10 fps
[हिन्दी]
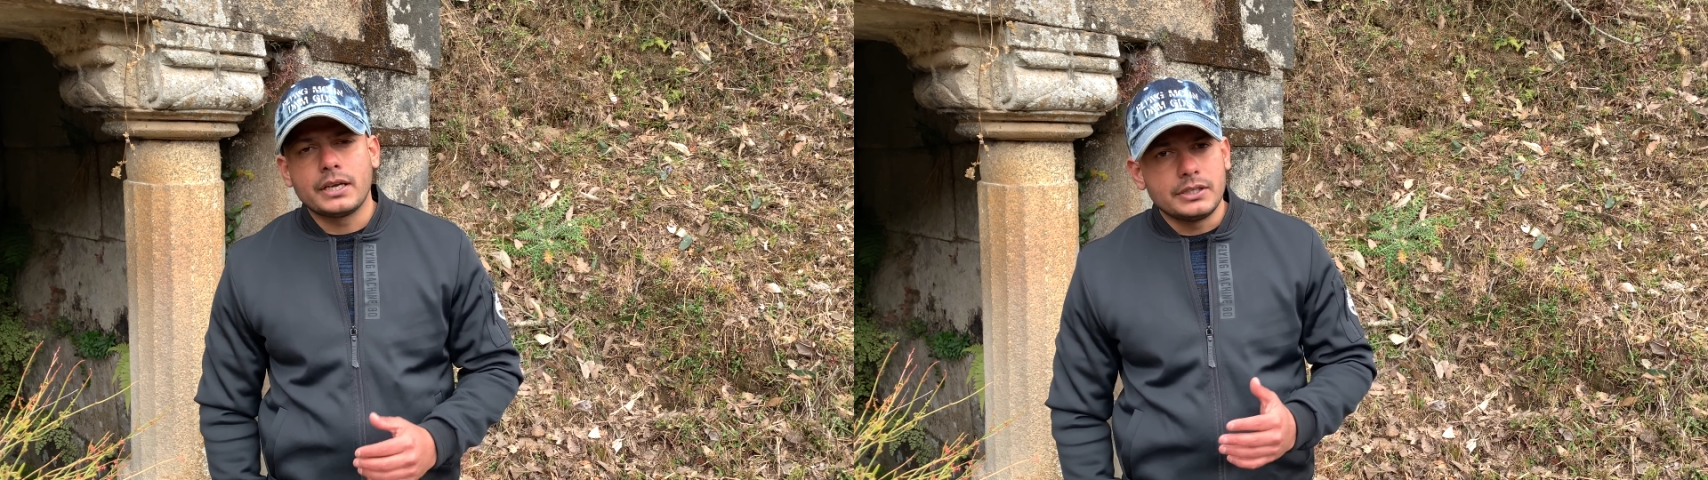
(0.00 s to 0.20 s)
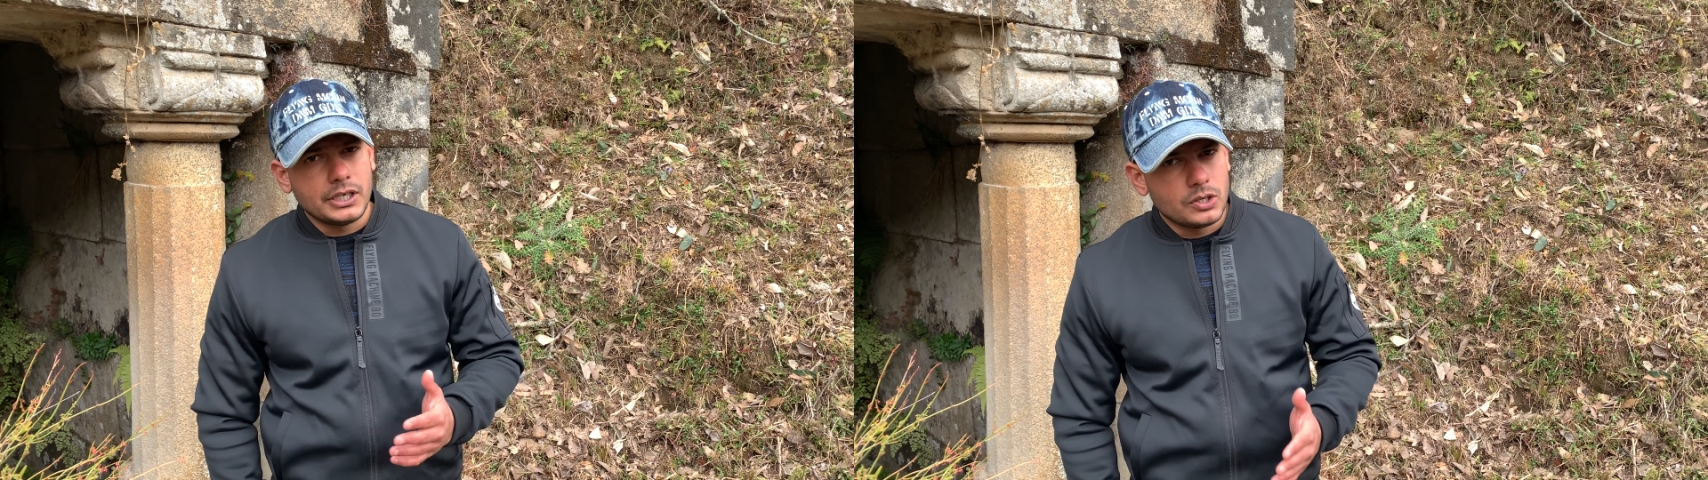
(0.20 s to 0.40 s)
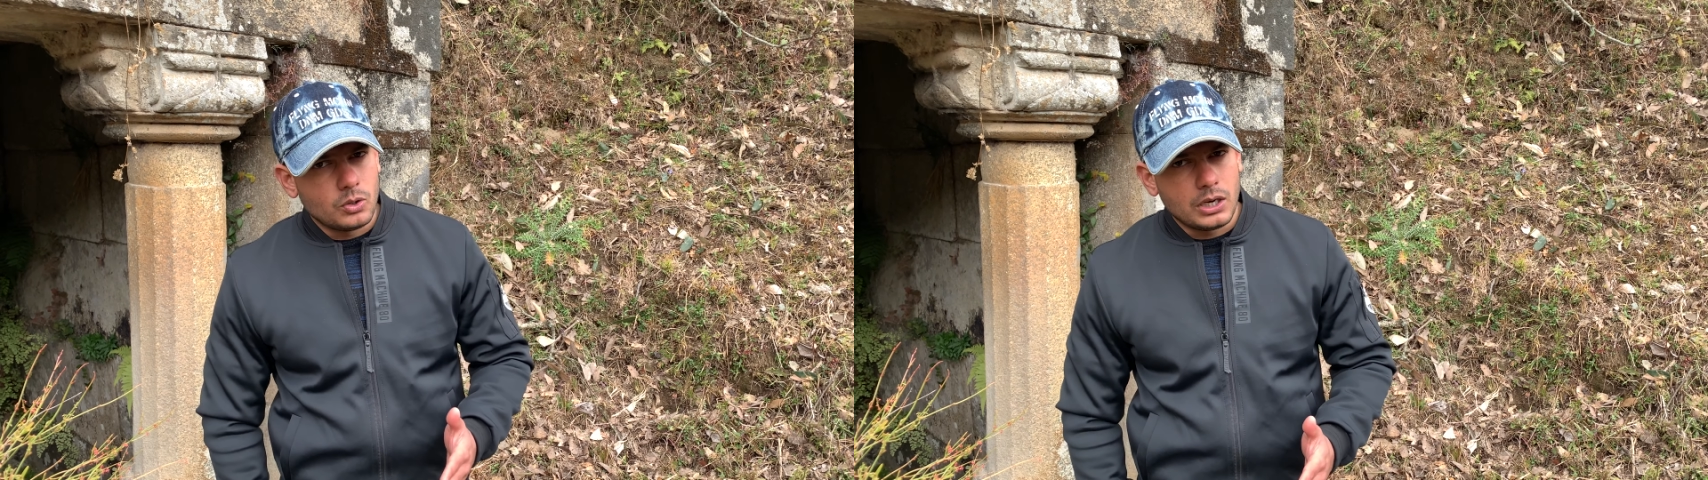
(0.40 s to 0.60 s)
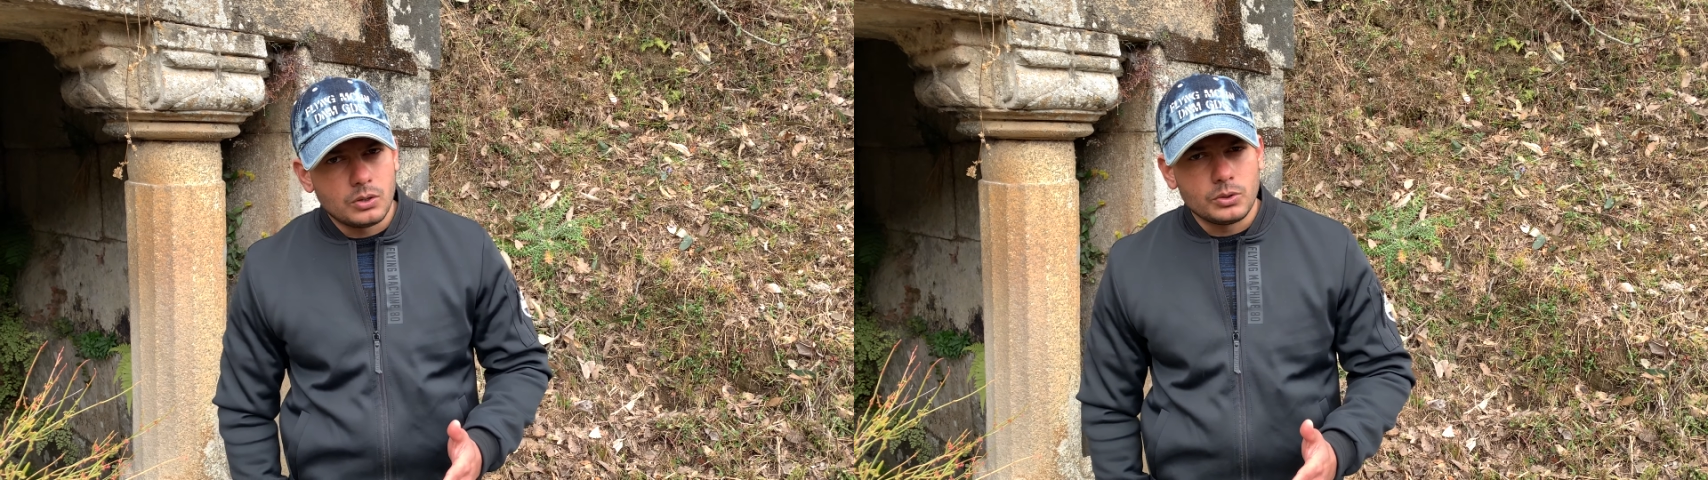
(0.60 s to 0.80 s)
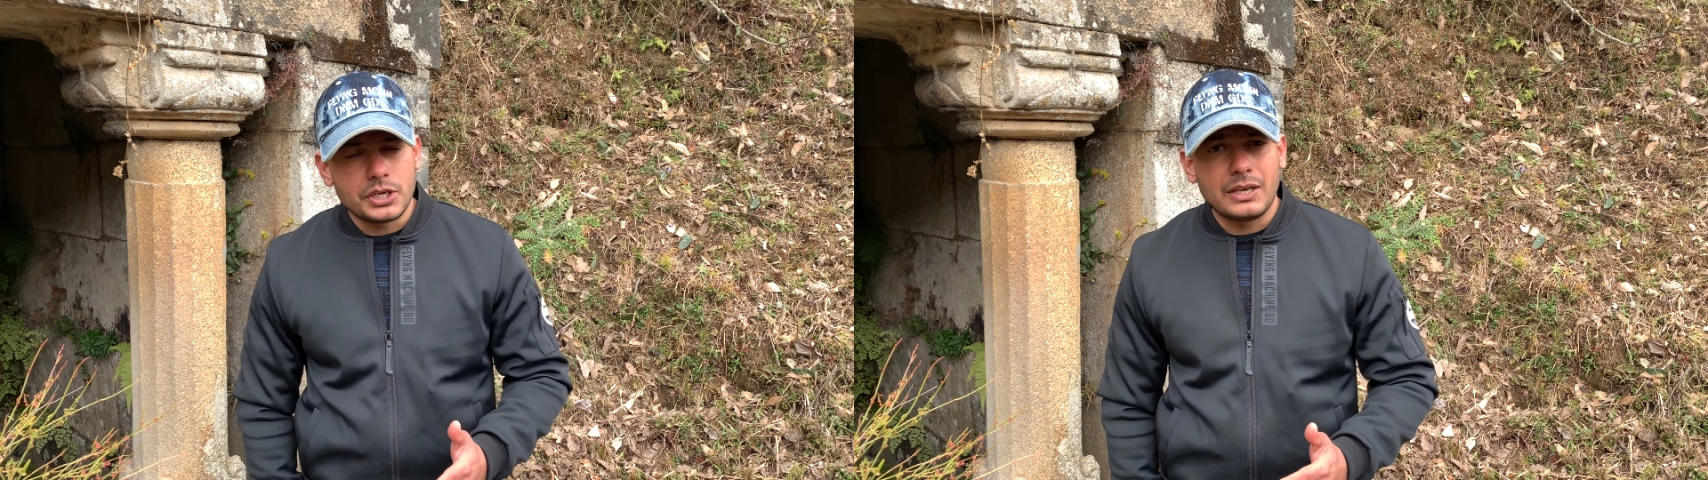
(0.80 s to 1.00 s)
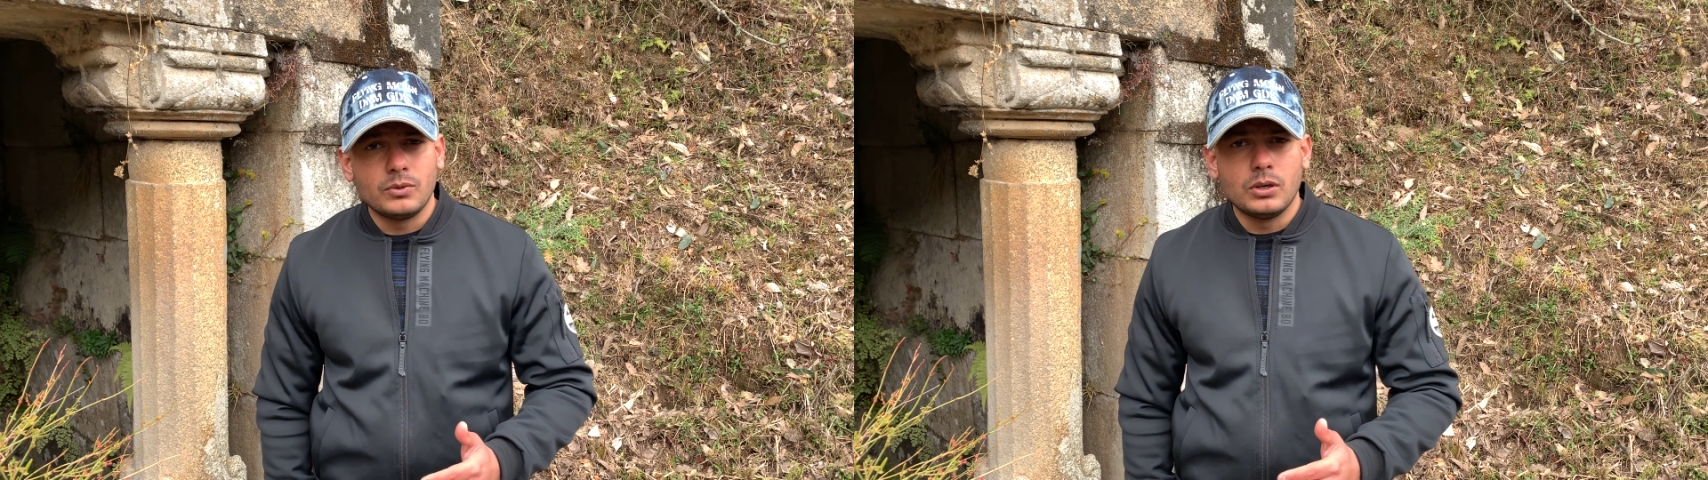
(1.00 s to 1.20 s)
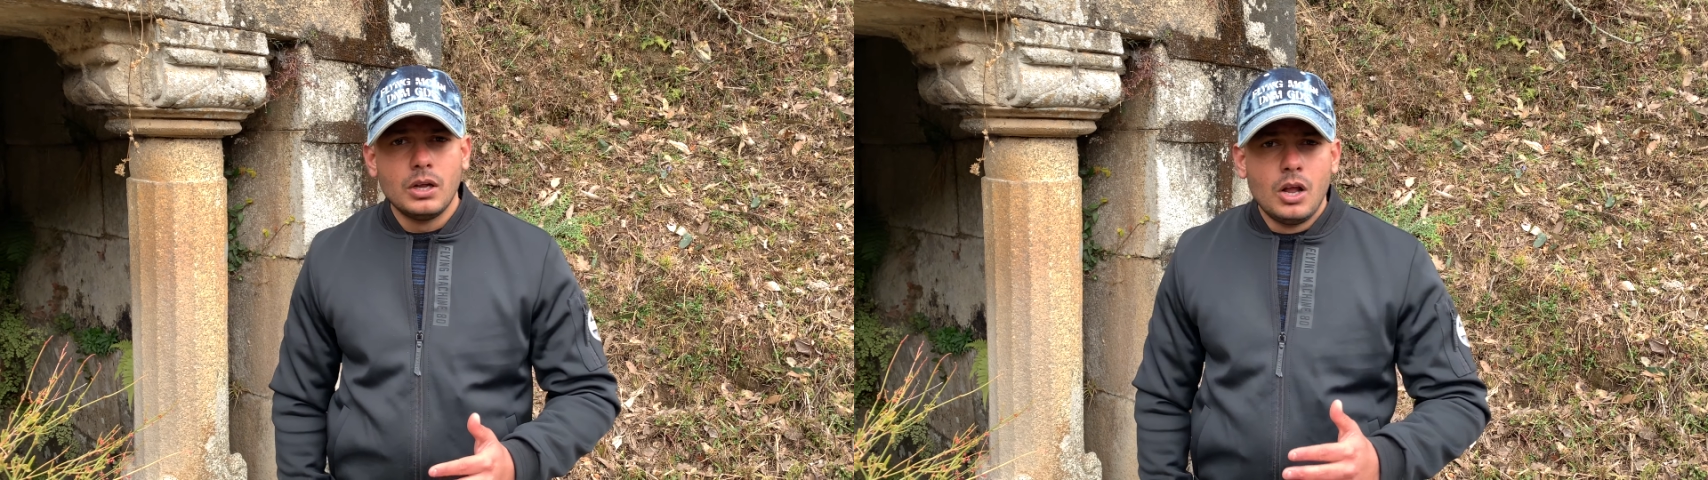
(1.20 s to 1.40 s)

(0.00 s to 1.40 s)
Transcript: एक हथिया नौला हो चाहे वो